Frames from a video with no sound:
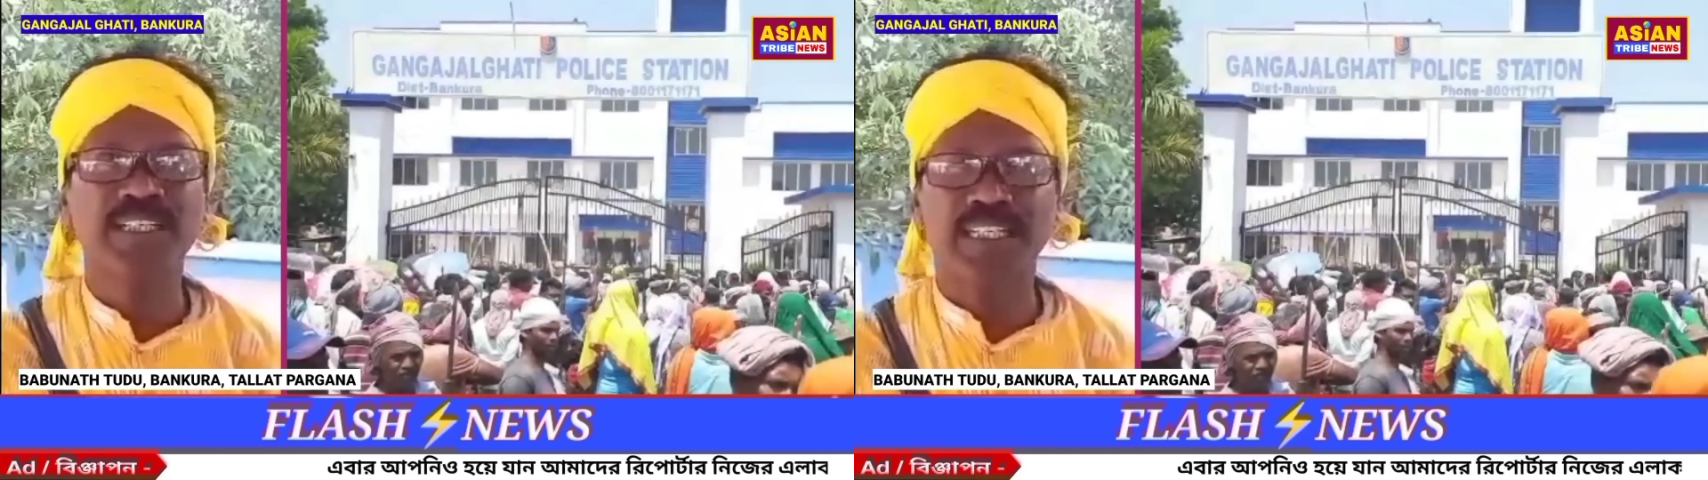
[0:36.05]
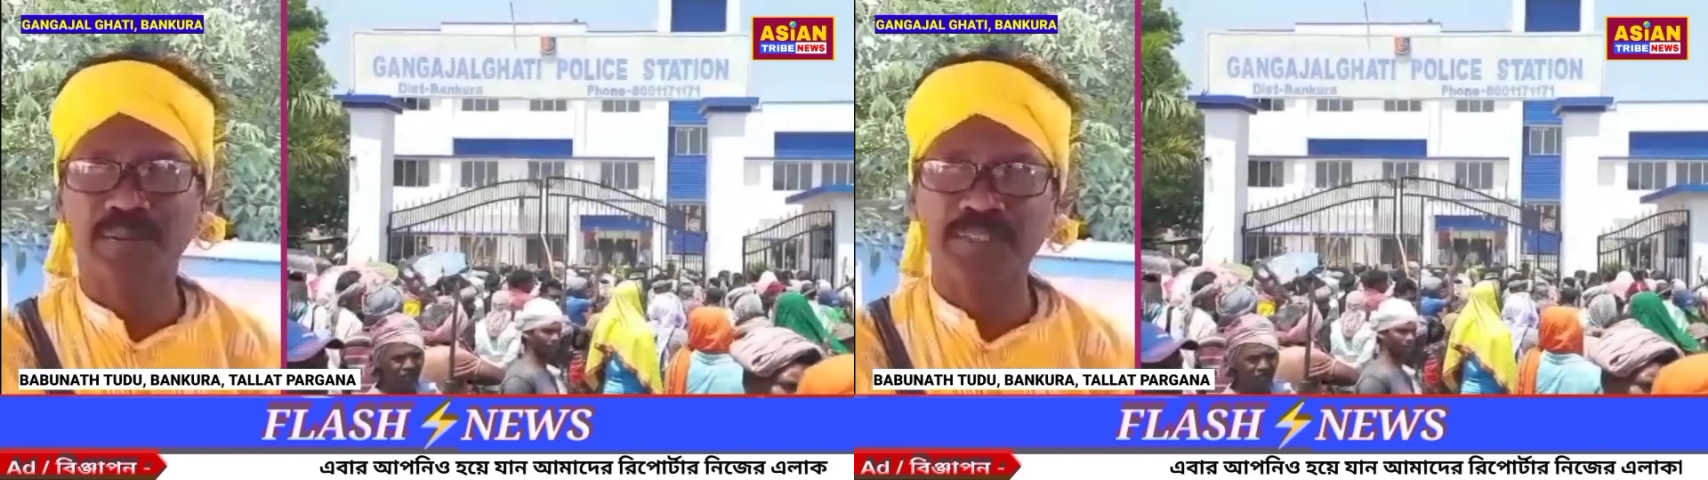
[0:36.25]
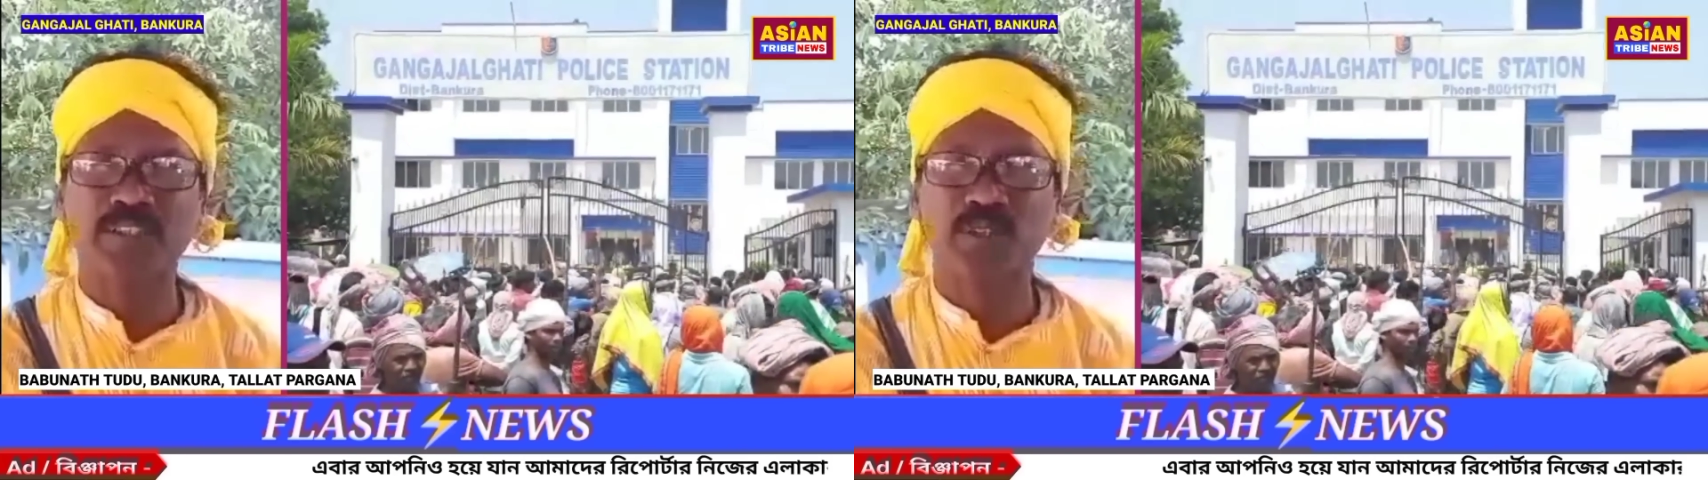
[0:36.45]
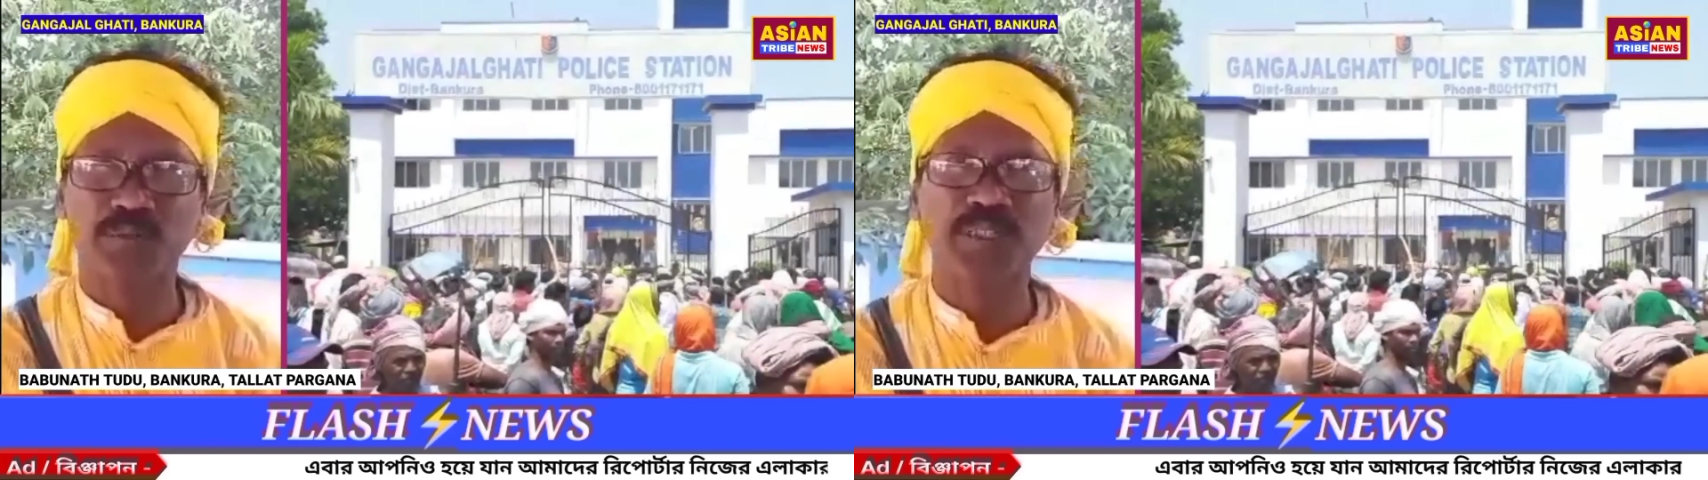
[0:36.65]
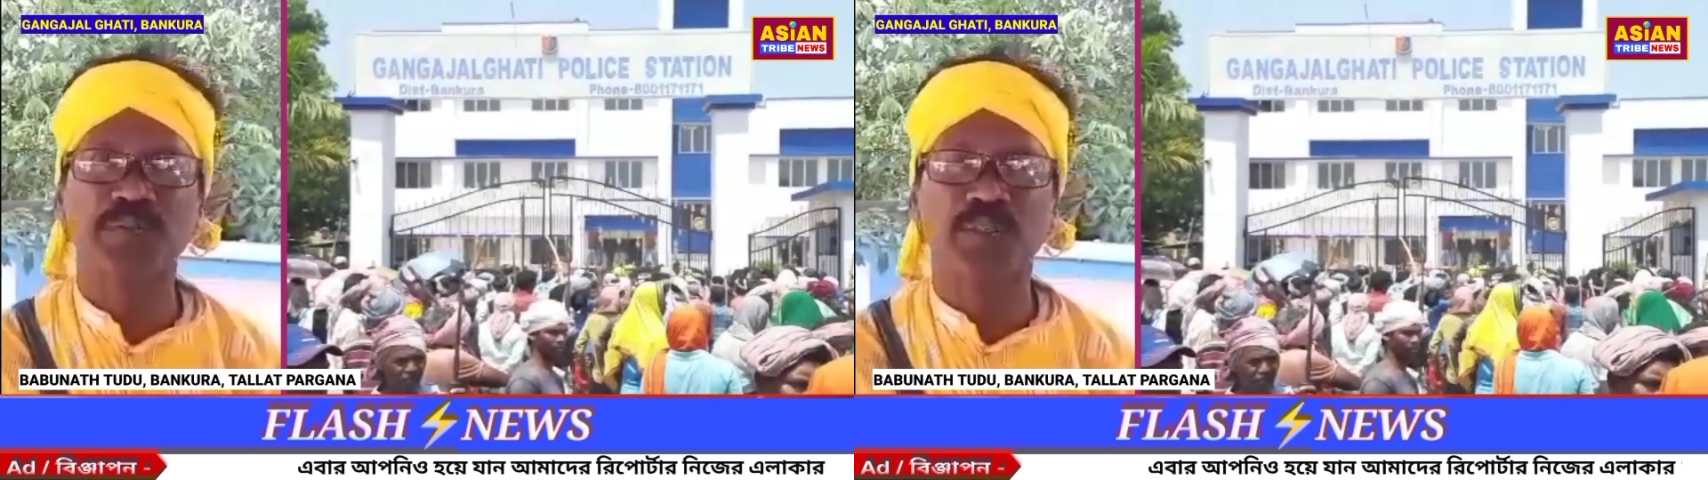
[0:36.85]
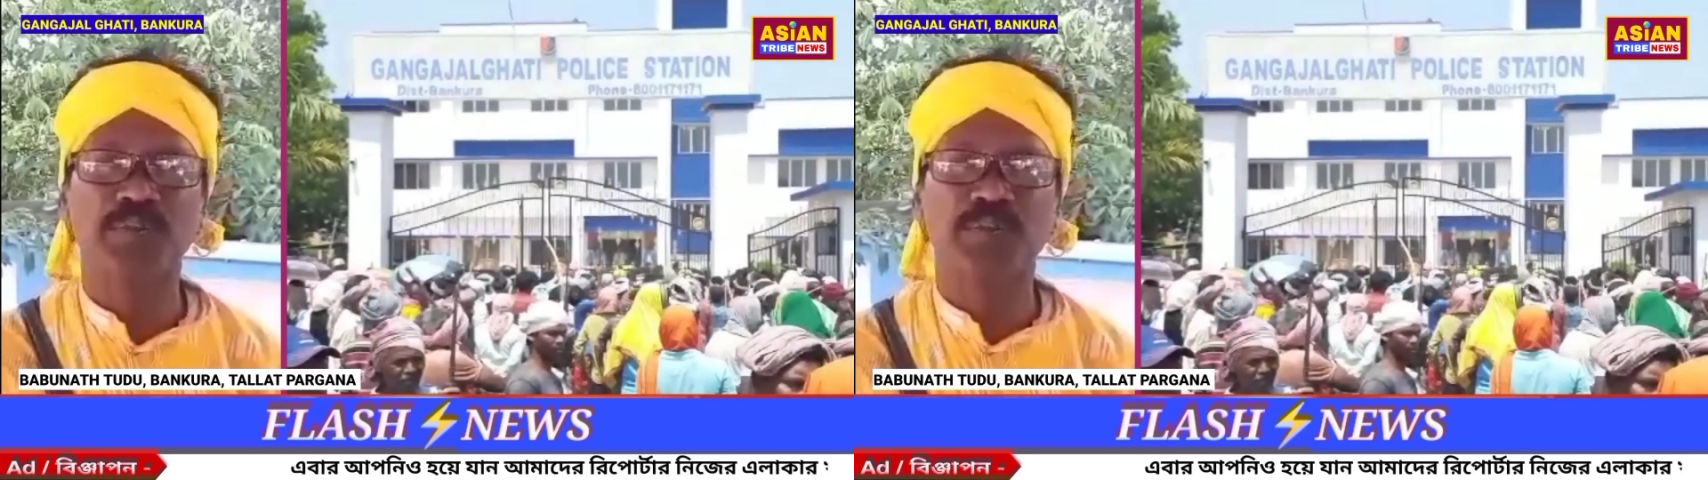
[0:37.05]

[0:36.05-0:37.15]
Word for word: গ্রামের সুপ্রিমো